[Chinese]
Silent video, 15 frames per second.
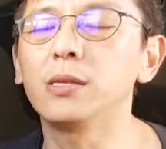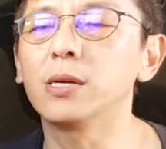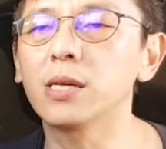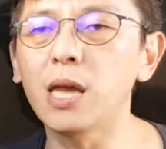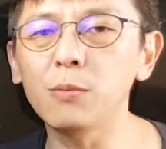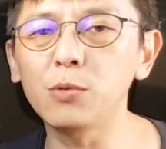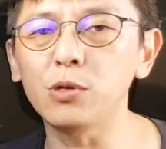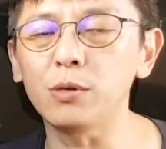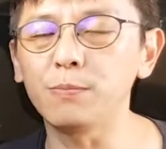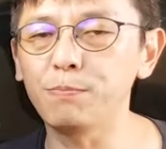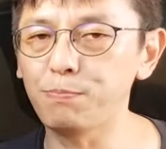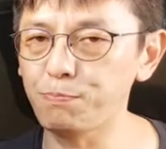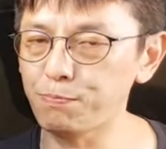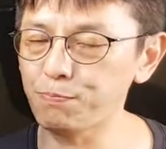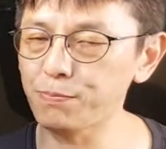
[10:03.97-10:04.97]
的。Camry。
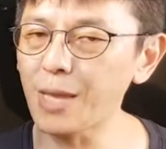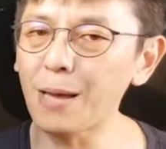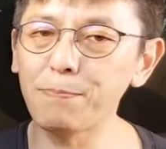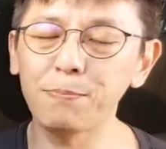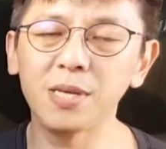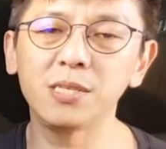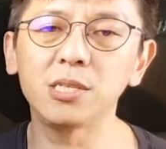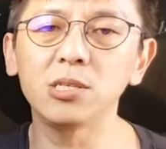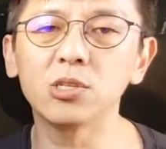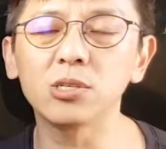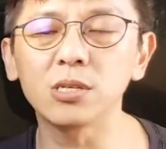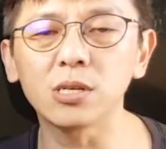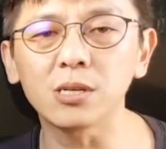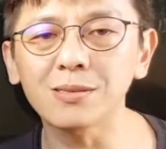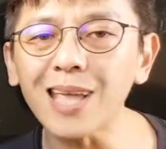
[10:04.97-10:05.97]
它毕竟是一
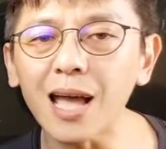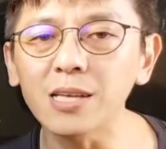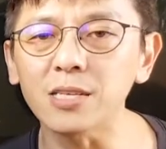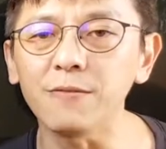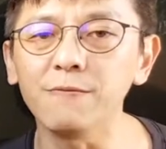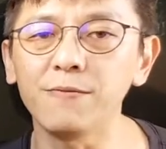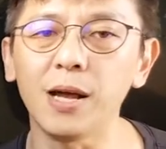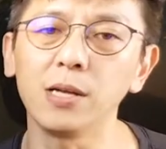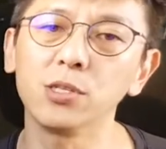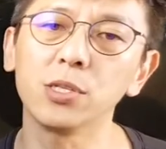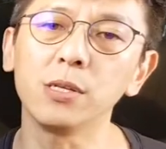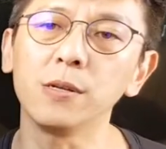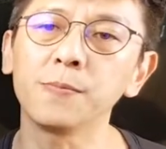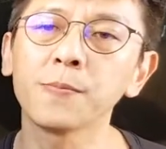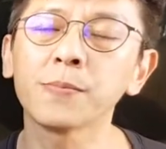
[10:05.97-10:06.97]
个大型房
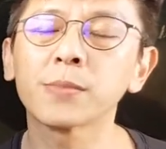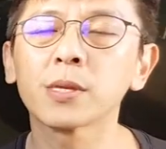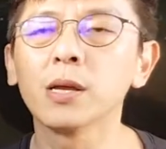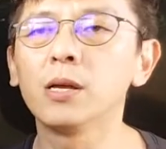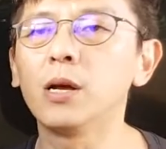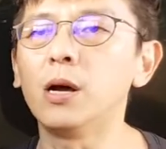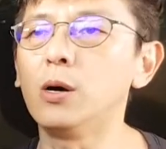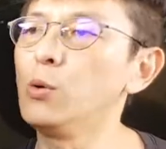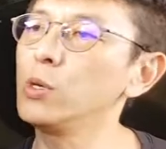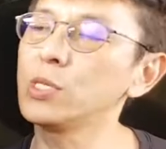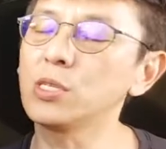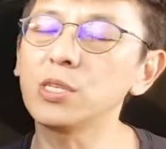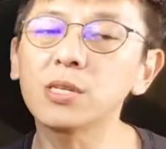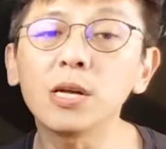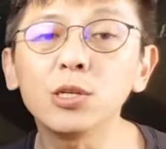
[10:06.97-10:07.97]
车，呃，或者
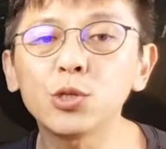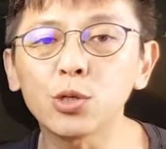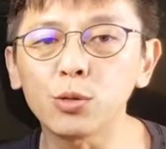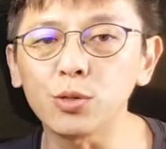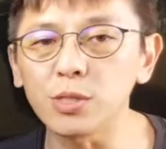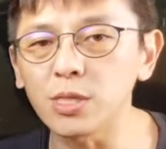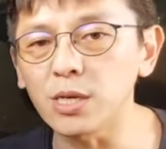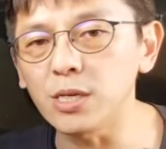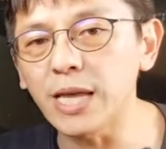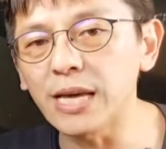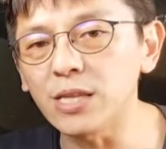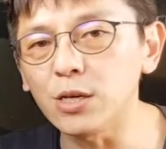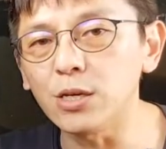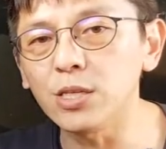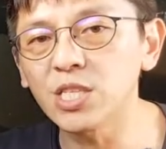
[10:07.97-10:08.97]
是跟修理车，它
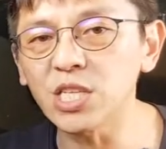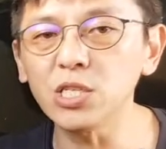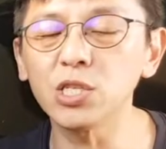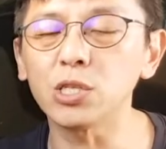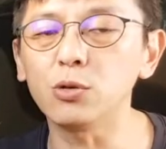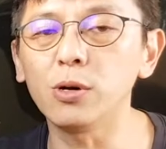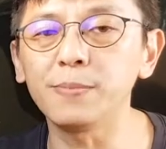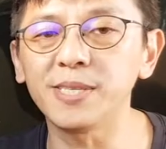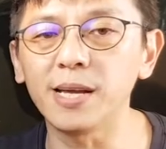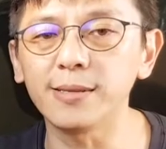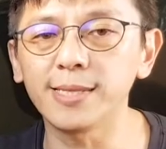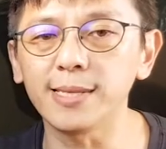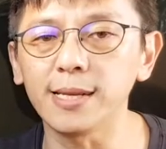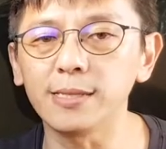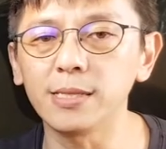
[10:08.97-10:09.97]
的性质会比较
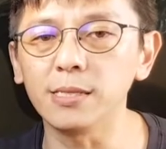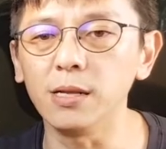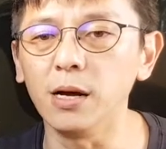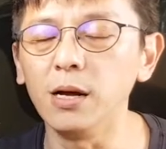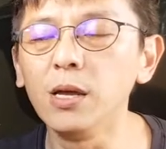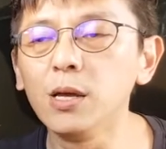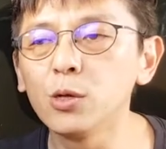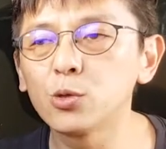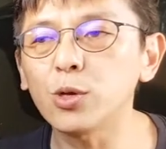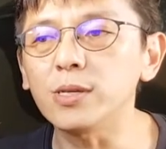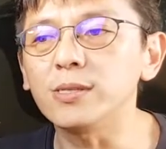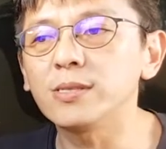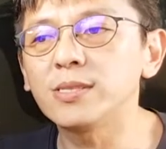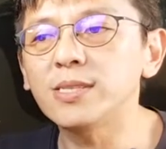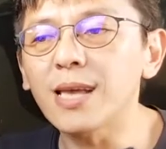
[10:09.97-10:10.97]
接近哈，所以
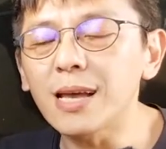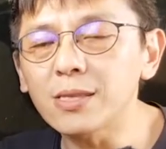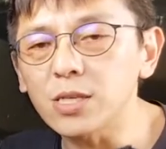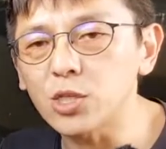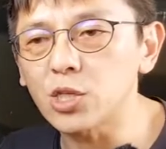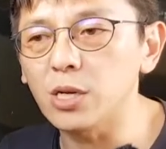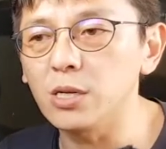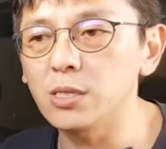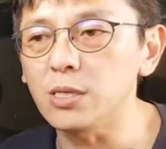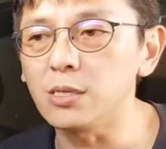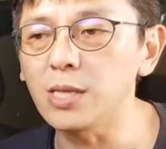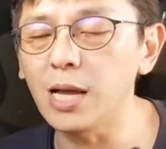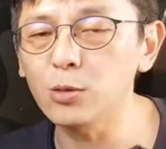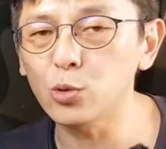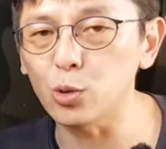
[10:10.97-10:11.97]
这样的车型，
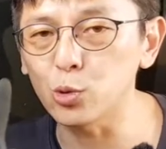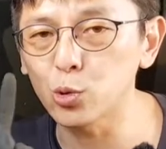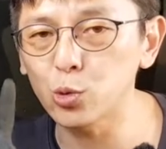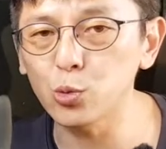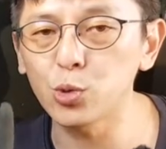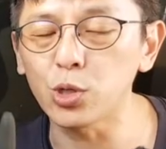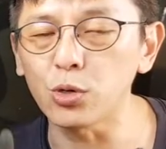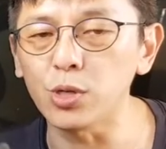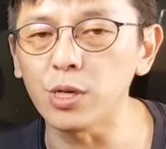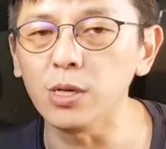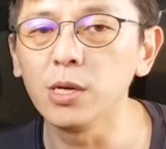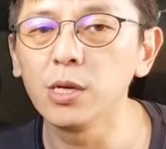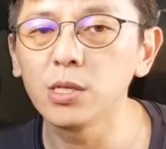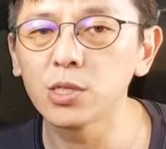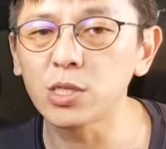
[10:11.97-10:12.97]
它所诉求的
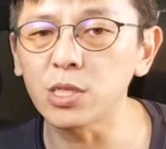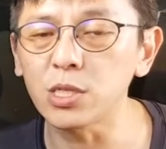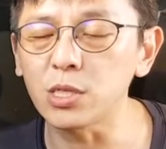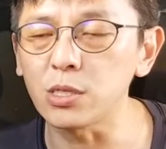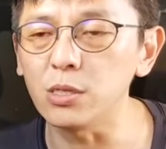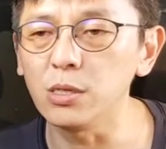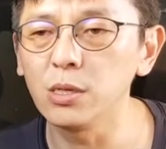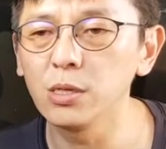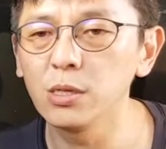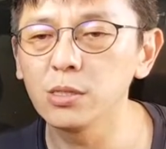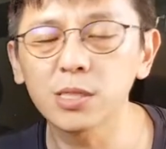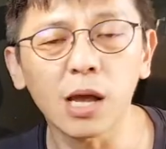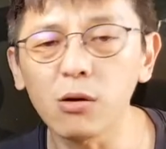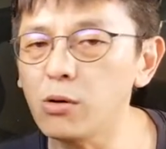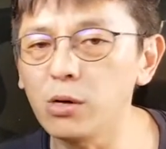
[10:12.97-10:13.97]
其实
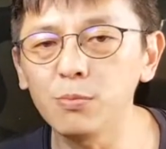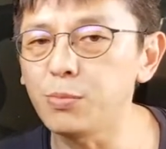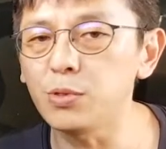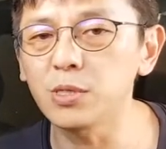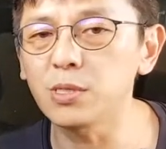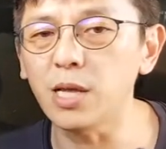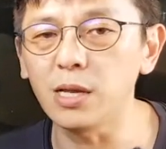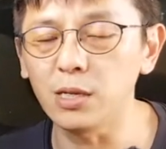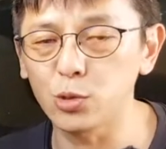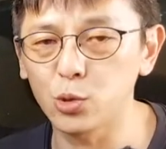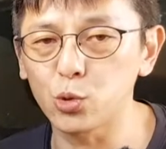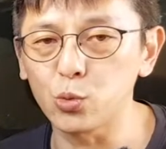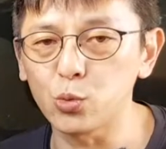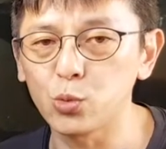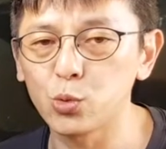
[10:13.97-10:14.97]
操控不是它的
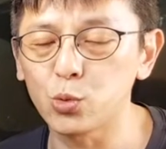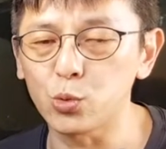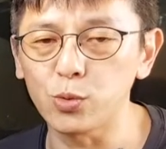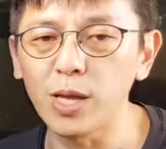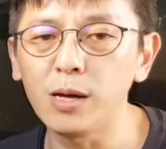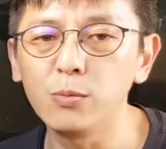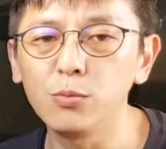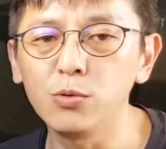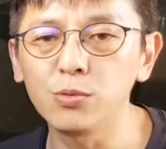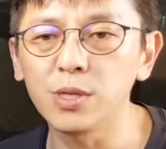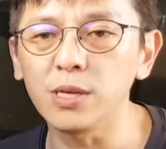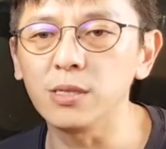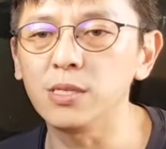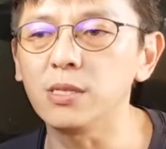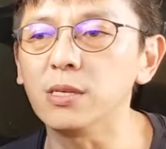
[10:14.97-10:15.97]
主主要目
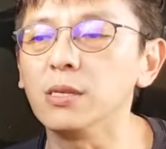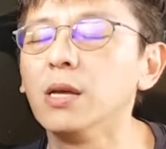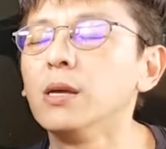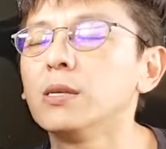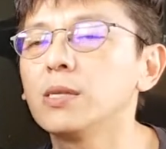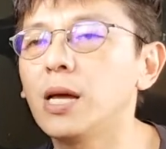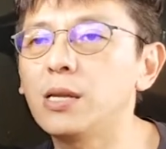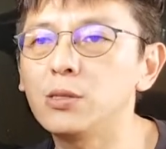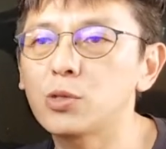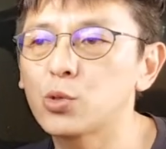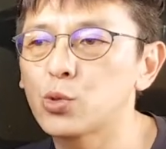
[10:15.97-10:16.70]
的性，它的